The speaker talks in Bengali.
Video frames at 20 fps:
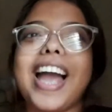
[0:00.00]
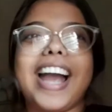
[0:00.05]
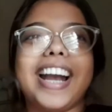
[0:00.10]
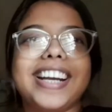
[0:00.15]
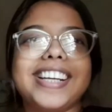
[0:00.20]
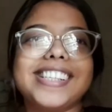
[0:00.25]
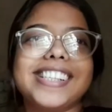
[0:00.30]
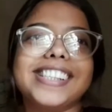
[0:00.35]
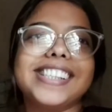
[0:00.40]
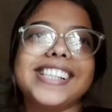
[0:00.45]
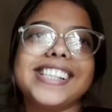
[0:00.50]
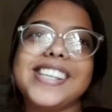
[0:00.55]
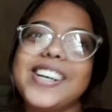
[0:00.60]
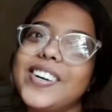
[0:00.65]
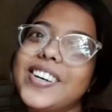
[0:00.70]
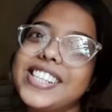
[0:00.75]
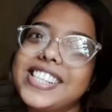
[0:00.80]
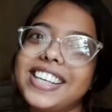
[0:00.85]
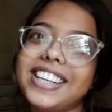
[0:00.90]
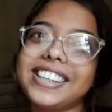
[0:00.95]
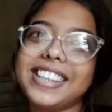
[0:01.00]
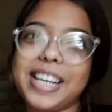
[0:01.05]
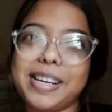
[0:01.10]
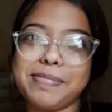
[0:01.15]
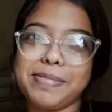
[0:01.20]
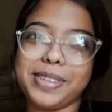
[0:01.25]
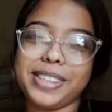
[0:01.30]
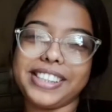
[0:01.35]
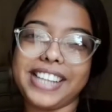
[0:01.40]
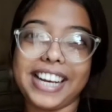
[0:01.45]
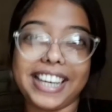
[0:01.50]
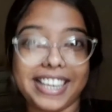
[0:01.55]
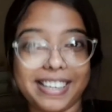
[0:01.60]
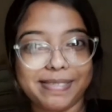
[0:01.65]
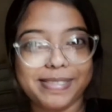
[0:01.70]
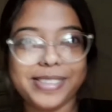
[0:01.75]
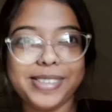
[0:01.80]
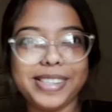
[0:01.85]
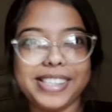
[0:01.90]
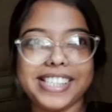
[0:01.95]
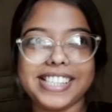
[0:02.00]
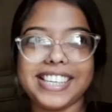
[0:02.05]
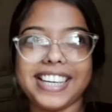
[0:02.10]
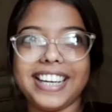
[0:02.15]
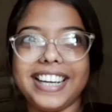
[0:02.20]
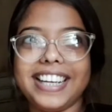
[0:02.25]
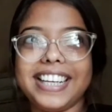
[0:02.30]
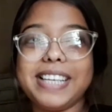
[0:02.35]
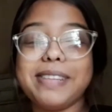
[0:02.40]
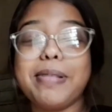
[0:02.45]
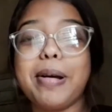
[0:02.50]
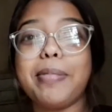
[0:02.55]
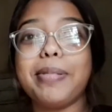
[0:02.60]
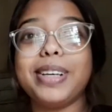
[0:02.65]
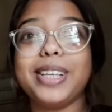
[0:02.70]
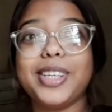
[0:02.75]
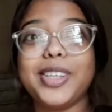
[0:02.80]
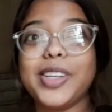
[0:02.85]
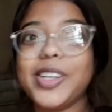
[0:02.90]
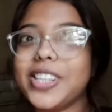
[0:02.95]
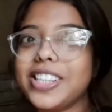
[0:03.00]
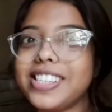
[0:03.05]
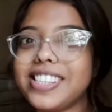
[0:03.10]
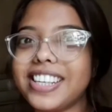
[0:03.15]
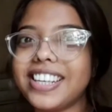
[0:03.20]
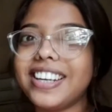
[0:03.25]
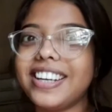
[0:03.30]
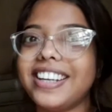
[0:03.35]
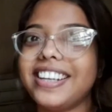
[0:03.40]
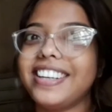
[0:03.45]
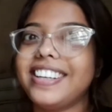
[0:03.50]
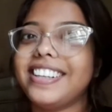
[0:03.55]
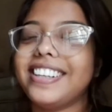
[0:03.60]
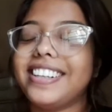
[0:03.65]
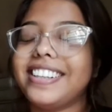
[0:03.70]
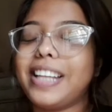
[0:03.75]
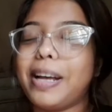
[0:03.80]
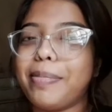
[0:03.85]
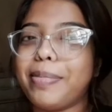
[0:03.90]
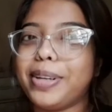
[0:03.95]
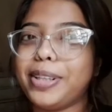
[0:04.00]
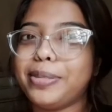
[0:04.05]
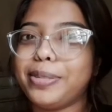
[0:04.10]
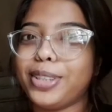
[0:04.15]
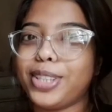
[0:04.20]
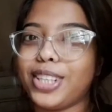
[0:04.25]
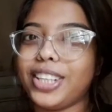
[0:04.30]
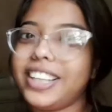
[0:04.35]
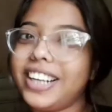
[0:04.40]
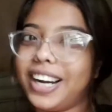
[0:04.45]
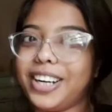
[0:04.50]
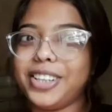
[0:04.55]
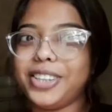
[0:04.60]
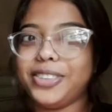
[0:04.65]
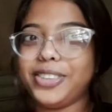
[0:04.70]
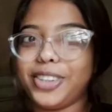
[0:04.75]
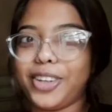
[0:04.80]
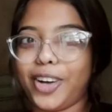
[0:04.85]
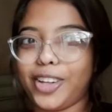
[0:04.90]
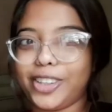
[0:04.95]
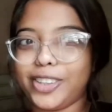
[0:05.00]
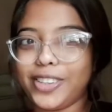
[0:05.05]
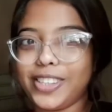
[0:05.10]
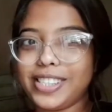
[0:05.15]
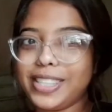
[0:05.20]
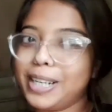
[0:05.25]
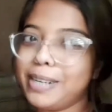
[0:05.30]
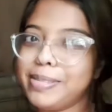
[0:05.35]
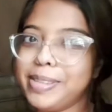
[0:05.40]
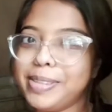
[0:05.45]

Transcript: একসাথে যাওয়া যাক তারপরে দেখাবো যে কিভাবে কি হচ্ছে তারপরে তোমার সাথে কাটতে কথা হচ্ছে